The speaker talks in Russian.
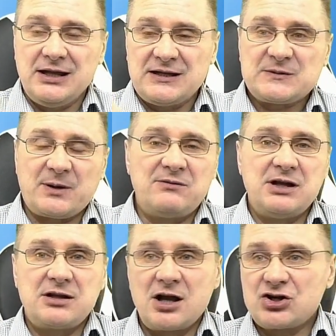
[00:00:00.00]

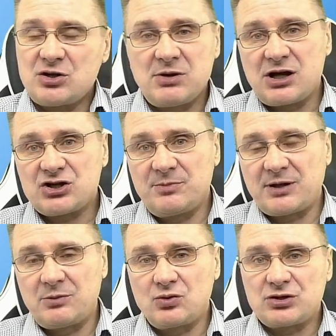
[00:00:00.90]
Исправление ошибок
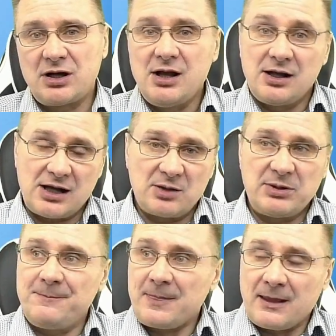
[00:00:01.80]
ошибками уже как
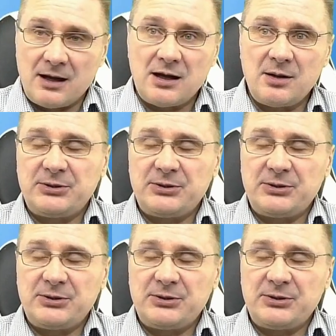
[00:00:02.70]
бы а,